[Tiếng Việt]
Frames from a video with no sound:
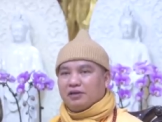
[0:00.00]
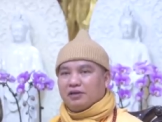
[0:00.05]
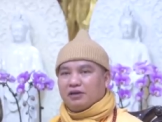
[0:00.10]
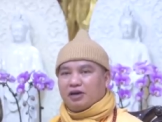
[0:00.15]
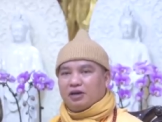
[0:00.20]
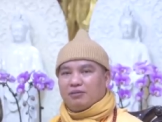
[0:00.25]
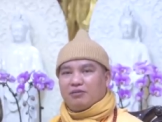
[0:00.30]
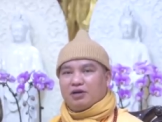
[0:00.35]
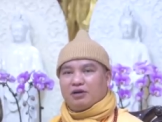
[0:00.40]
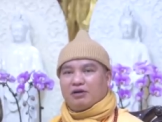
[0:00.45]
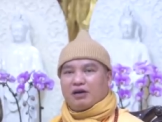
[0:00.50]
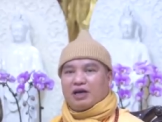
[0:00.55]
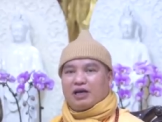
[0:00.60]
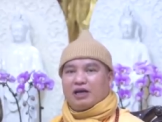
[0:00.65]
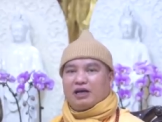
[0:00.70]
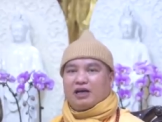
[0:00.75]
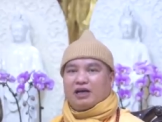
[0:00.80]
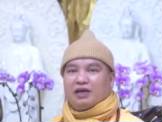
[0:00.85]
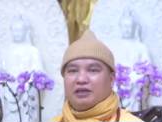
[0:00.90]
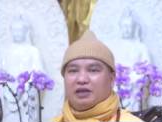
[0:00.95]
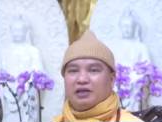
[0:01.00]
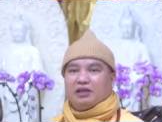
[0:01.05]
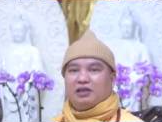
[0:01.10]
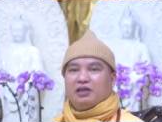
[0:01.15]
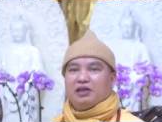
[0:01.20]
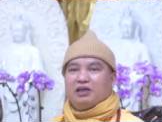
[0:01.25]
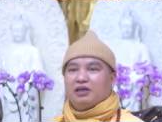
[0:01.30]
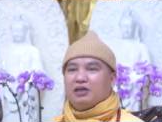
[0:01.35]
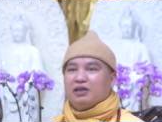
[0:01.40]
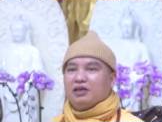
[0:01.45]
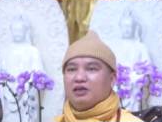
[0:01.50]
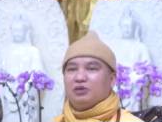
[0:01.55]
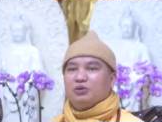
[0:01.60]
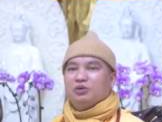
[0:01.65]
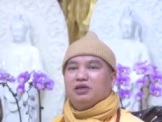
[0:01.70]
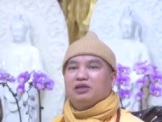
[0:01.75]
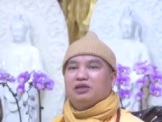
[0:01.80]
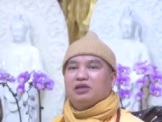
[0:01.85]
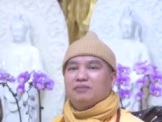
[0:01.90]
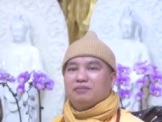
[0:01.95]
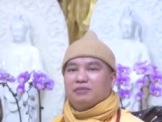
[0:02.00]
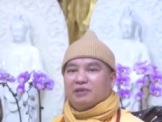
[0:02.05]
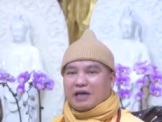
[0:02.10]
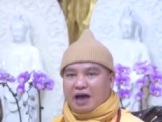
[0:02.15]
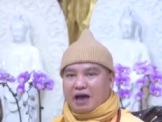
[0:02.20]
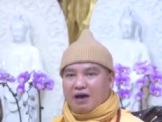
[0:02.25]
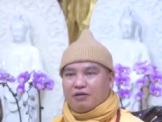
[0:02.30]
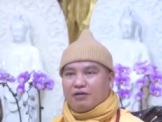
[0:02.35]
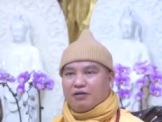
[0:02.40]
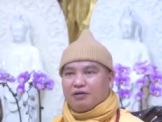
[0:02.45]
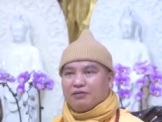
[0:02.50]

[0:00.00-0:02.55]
đó mới gọi là nhất thiết duy tâm tạo